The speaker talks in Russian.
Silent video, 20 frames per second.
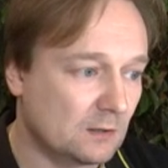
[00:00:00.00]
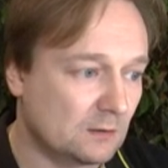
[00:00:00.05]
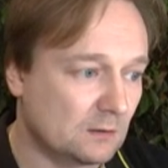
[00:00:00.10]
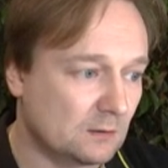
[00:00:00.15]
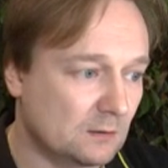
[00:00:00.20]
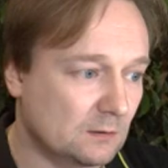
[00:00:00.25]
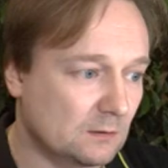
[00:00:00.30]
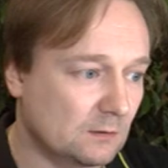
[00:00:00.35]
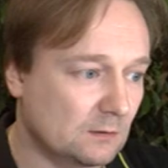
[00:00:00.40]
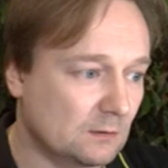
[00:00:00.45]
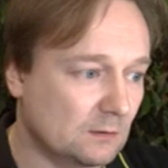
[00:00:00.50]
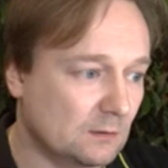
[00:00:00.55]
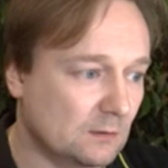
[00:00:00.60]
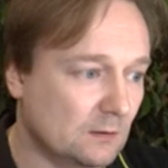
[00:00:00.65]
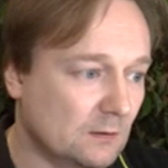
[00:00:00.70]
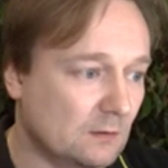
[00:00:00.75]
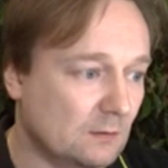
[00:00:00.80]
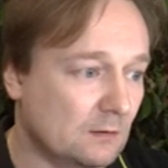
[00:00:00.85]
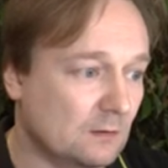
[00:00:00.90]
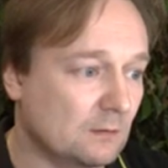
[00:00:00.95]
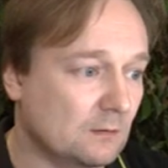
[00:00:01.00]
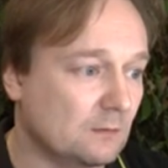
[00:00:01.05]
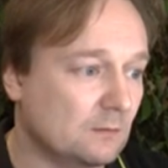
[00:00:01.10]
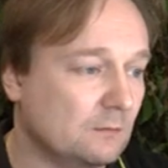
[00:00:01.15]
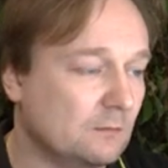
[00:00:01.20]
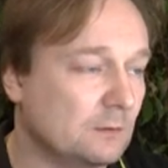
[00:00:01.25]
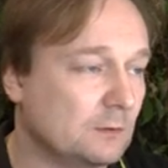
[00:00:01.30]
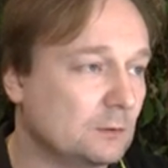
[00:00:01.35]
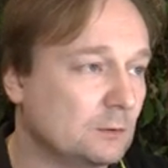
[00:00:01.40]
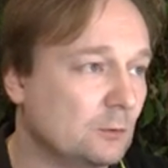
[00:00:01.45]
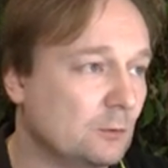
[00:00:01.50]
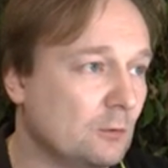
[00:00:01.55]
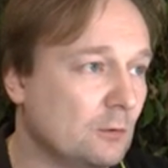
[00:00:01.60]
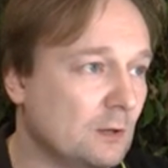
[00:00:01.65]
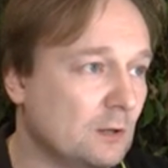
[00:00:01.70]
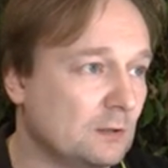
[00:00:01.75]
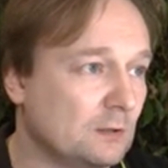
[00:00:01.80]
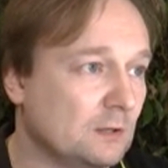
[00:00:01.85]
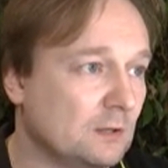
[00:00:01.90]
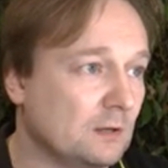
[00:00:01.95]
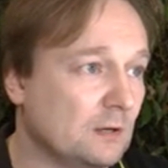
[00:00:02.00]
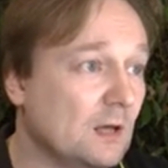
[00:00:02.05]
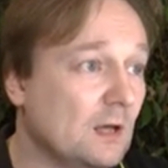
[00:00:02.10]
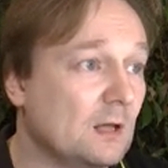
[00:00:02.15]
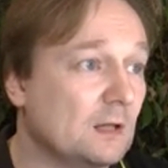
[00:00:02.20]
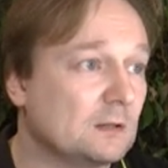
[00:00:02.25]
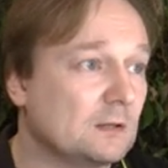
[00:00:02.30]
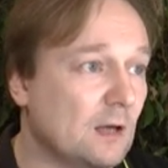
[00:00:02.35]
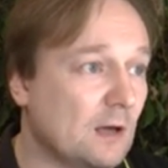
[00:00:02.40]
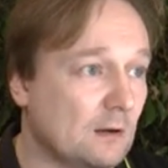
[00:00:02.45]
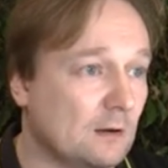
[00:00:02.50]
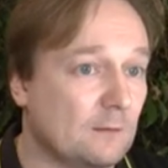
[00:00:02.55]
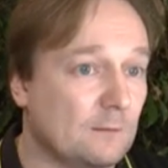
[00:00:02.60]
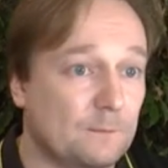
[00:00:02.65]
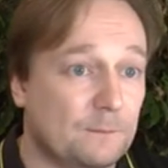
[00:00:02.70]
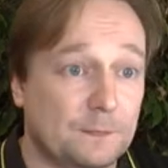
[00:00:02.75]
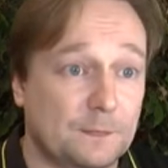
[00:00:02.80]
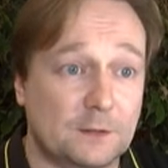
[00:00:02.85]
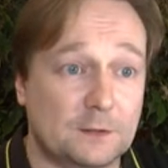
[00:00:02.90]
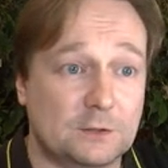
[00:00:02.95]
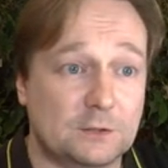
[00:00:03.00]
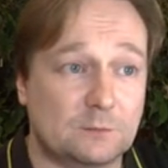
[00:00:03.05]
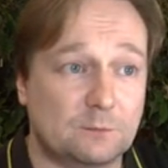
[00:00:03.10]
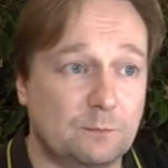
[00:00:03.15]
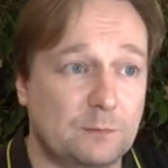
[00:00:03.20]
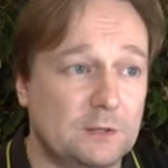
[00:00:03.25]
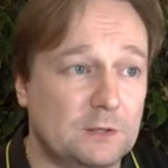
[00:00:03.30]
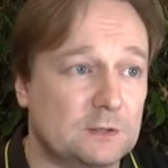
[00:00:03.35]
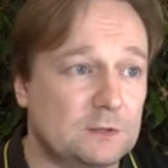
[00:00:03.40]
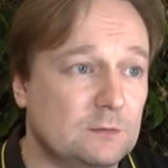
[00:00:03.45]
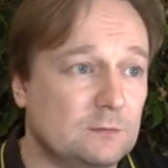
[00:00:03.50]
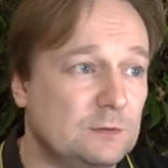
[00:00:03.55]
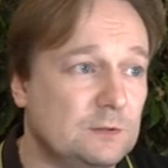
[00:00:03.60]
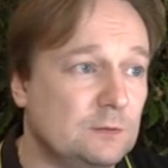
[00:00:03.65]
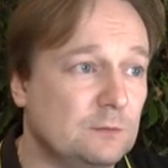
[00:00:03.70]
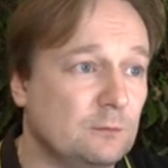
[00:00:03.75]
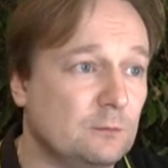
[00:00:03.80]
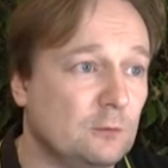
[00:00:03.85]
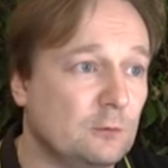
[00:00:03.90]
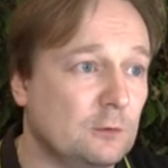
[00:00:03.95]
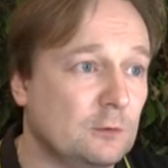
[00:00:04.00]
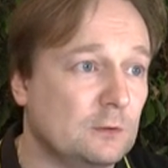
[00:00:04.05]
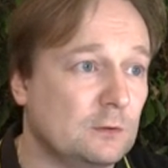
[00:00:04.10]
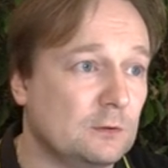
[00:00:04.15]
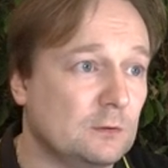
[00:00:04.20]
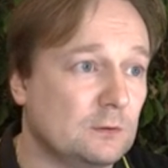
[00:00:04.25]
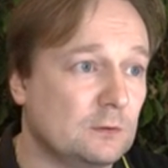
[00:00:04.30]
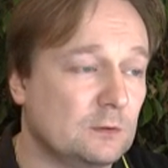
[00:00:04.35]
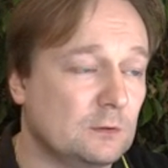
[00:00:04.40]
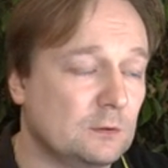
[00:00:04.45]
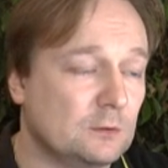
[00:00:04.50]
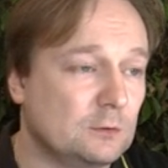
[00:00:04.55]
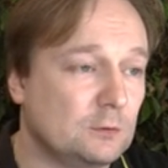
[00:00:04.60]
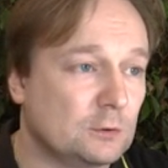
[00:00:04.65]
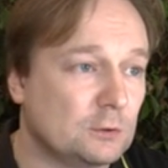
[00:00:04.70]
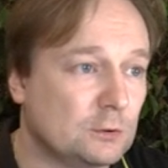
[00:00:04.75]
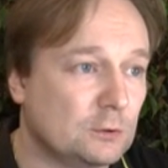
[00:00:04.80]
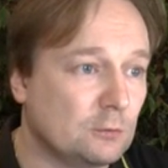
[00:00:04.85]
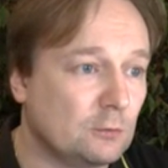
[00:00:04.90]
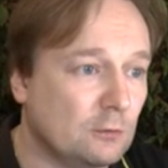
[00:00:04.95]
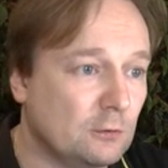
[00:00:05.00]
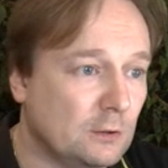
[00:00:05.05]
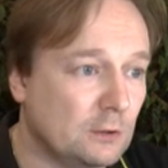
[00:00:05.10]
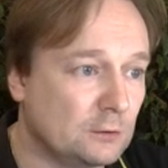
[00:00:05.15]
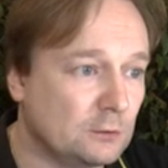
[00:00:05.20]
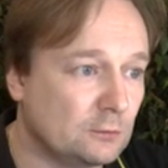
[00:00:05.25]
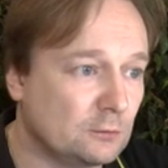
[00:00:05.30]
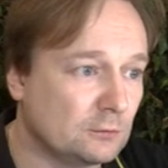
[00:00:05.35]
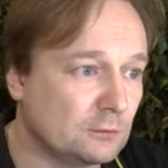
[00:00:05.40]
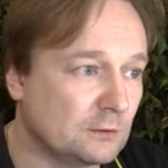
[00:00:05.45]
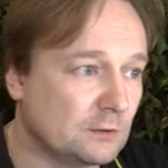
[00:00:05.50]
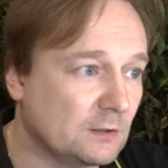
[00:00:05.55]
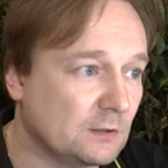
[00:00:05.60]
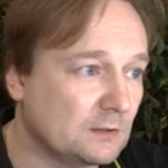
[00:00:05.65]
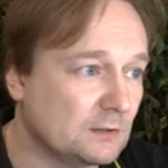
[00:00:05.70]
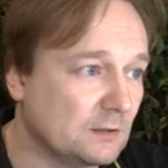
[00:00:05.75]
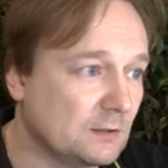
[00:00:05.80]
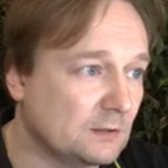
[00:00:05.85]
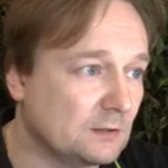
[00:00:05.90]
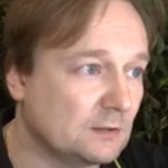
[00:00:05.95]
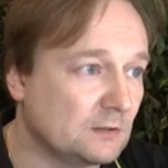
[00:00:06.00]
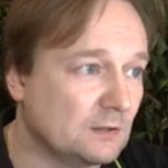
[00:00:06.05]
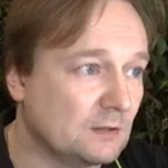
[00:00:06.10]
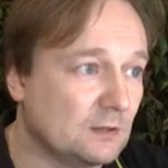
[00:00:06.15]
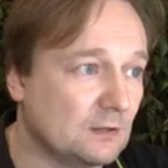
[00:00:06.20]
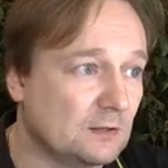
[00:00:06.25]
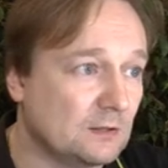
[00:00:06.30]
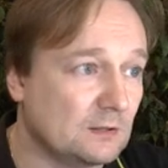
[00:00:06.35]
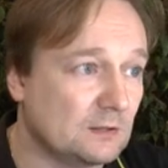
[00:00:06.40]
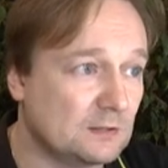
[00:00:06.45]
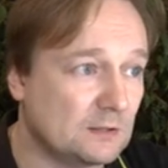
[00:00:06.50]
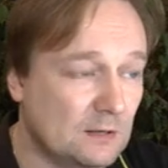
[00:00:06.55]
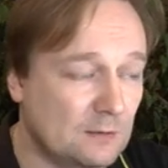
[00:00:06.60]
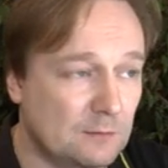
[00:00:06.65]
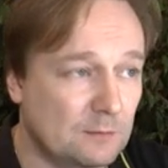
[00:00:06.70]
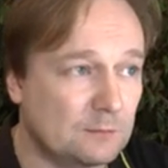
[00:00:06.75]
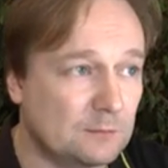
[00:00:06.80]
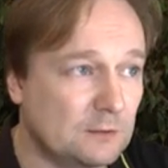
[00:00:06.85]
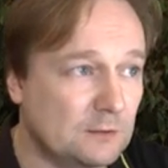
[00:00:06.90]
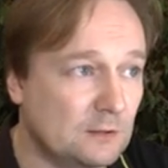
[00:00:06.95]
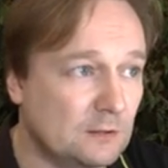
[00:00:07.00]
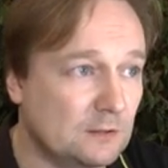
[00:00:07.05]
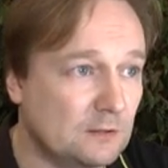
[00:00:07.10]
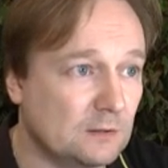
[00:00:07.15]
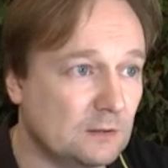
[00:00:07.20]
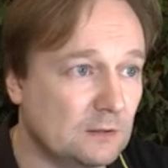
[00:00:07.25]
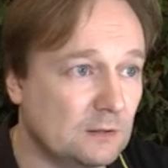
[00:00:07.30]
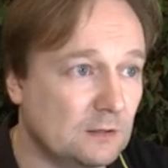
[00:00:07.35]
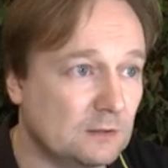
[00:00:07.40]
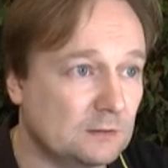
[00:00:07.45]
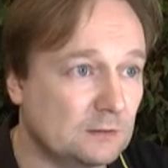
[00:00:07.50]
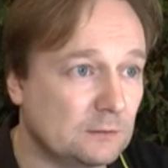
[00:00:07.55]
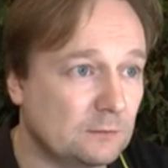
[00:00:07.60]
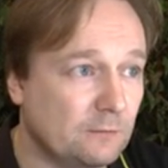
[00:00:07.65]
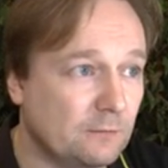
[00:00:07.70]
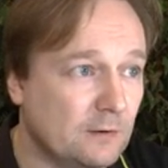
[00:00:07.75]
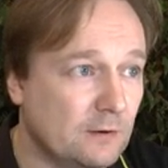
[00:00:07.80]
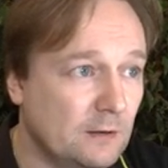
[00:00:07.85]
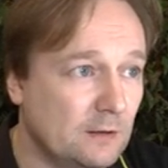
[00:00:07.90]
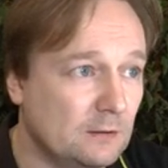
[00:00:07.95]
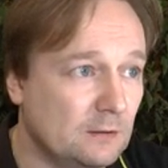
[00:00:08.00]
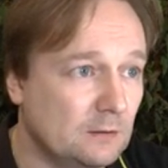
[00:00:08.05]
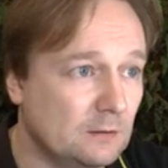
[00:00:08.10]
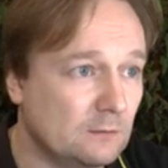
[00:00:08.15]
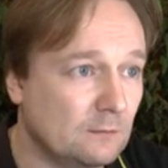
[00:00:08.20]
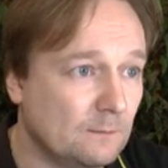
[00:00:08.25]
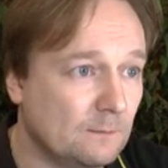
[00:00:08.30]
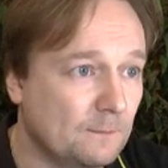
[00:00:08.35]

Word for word: на виртуалке. Так, значит, прежде всего еще что хочу сказать. На самом деле этот файл,